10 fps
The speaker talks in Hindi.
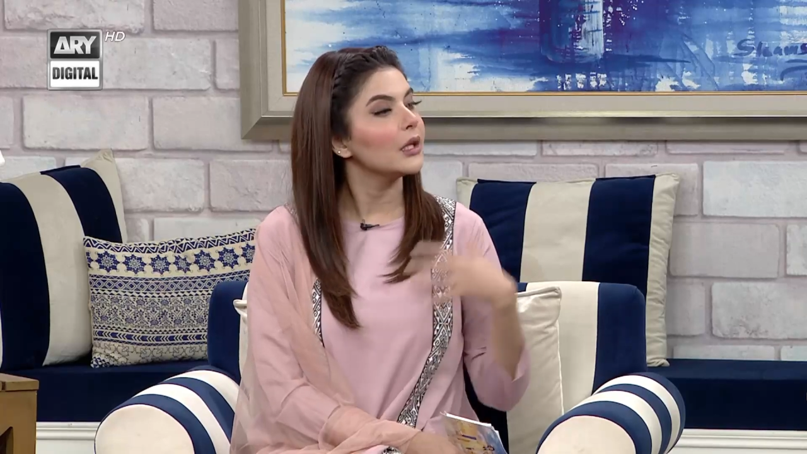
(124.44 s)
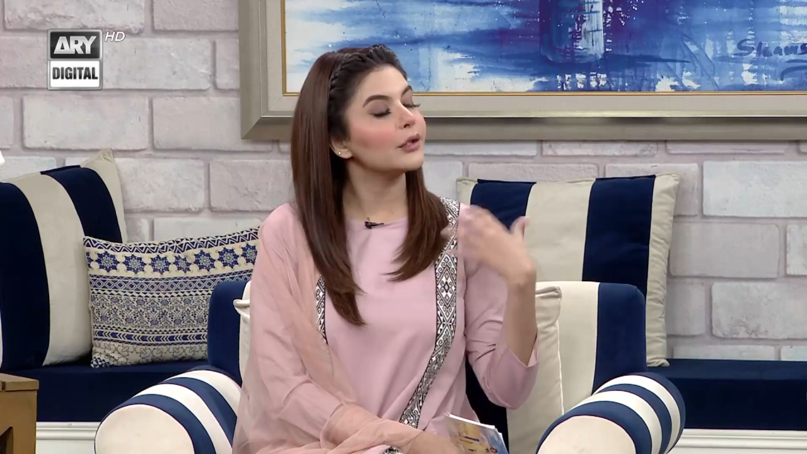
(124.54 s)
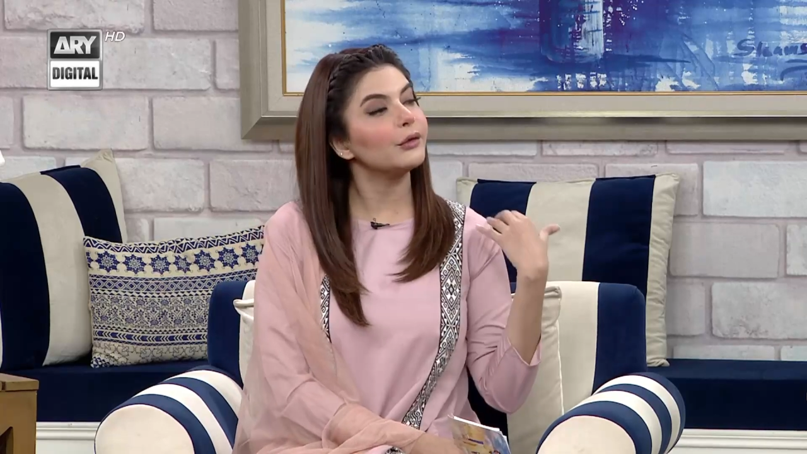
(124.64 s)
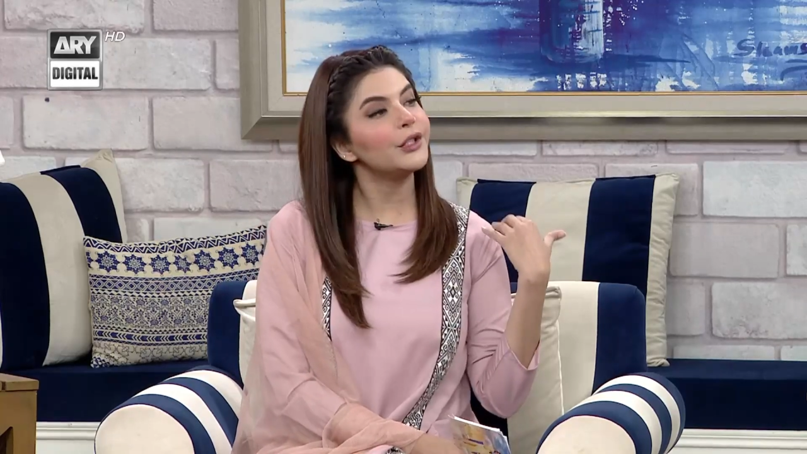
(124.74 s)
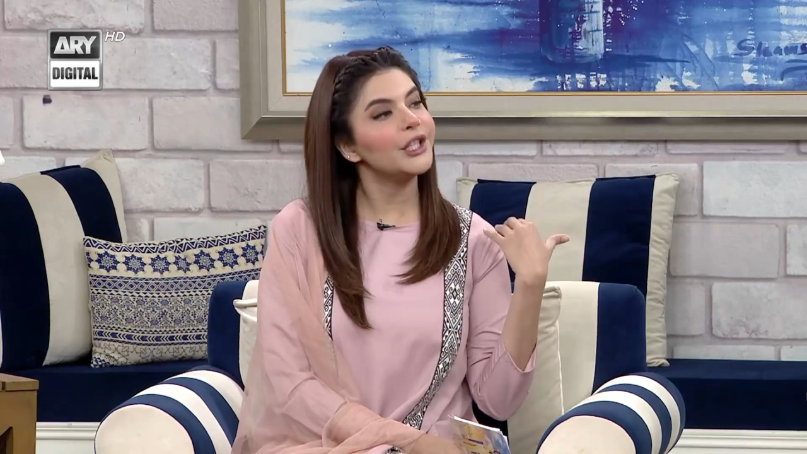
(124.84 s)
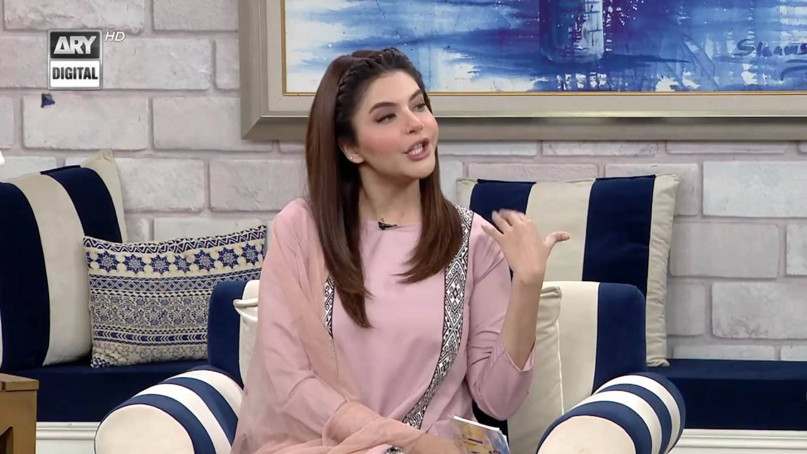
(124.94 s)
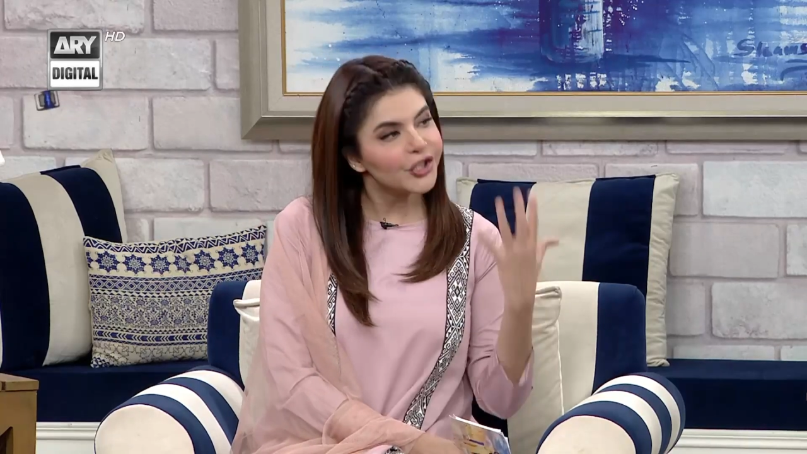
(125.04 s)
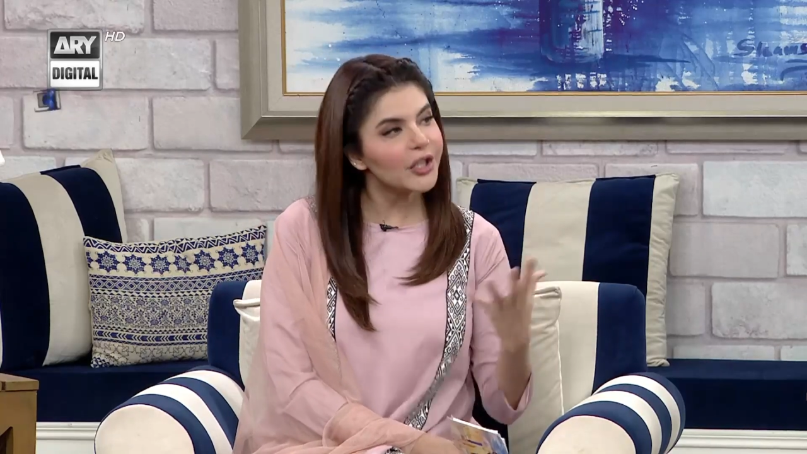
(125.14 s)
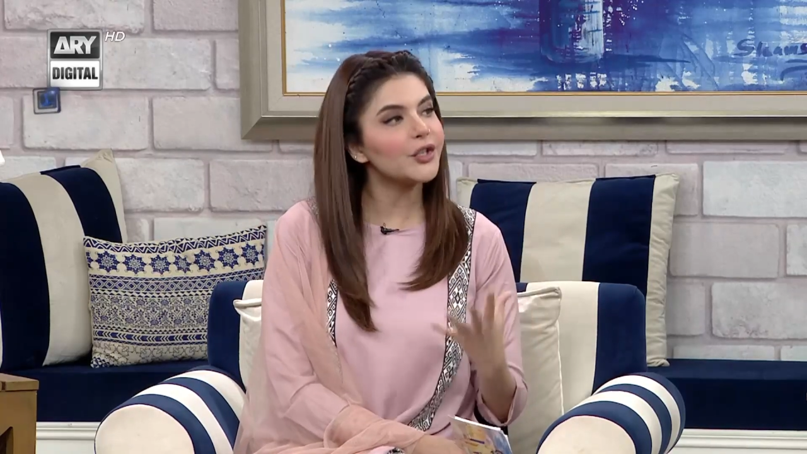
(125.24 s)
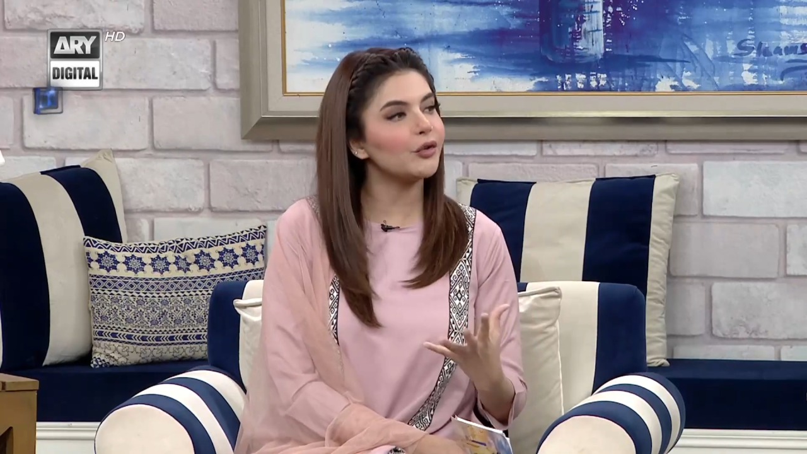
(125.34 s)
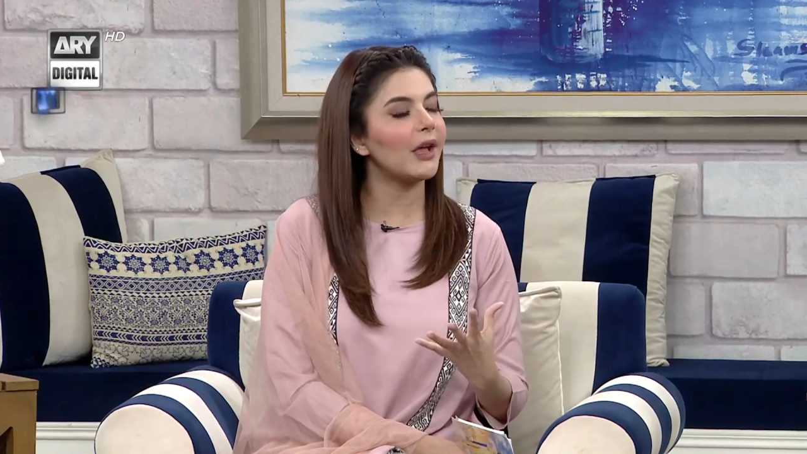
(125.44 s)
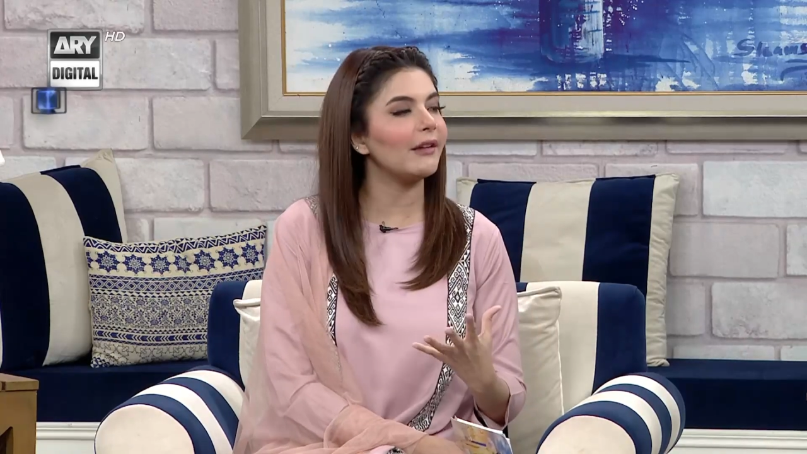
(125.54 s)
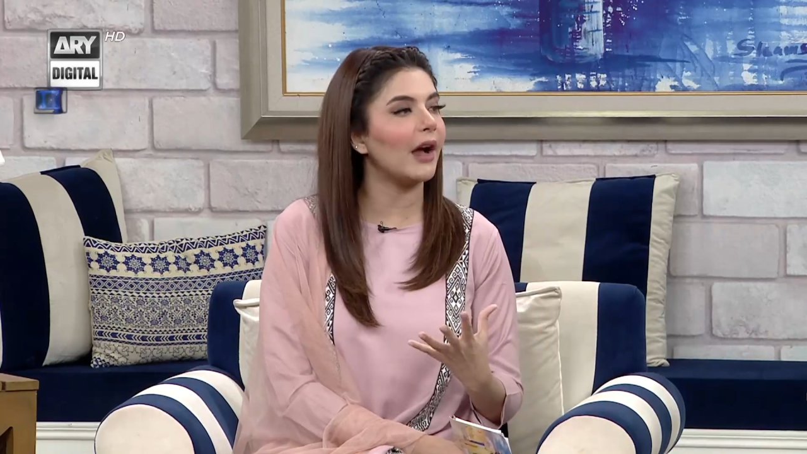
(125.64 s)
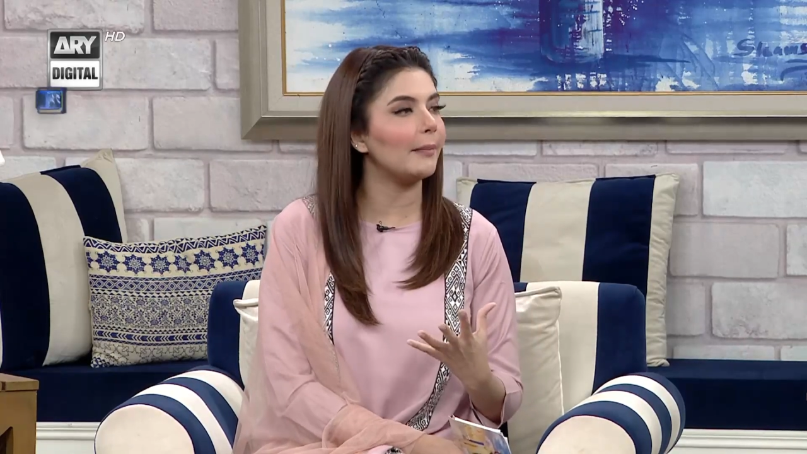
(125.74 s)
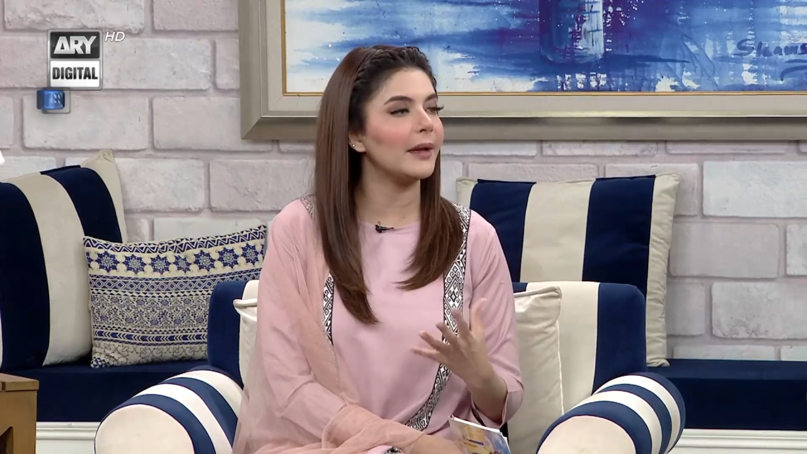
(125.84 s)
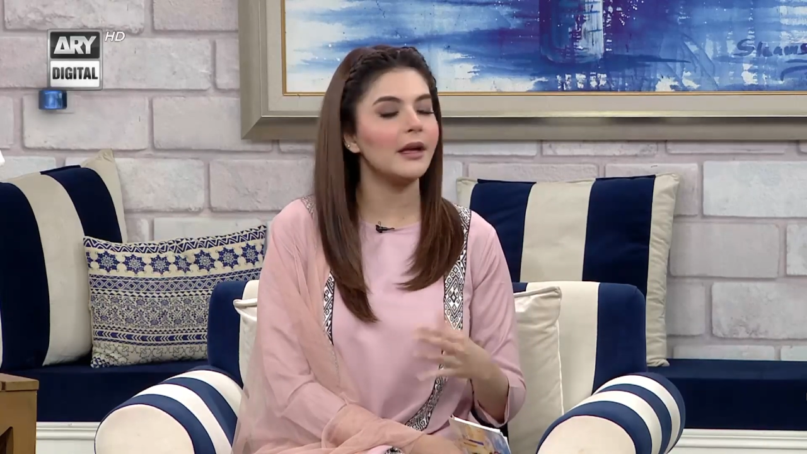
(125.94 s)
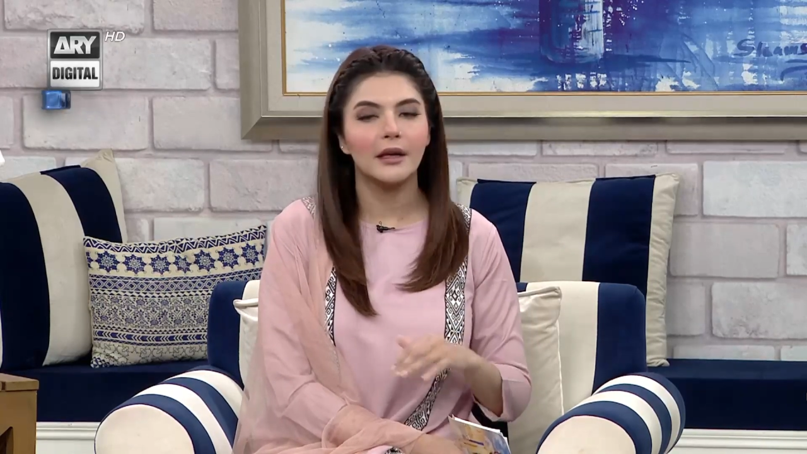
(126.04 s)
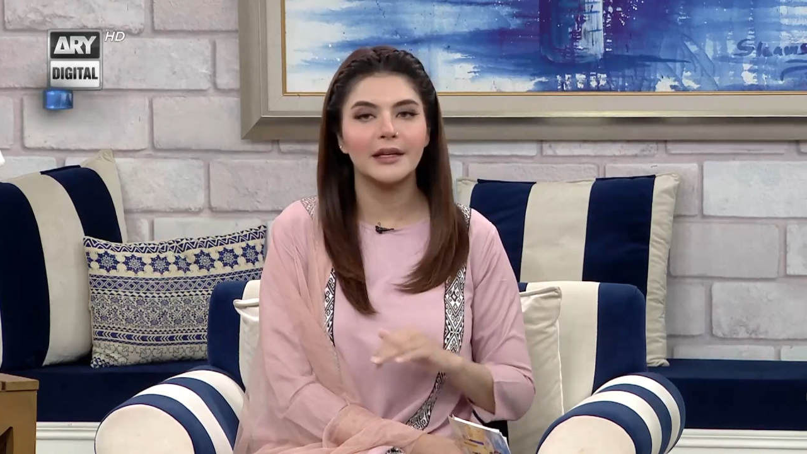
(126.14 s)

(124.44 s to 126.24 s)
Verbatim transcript: सो वो टीचर्स जो है वहाँ पे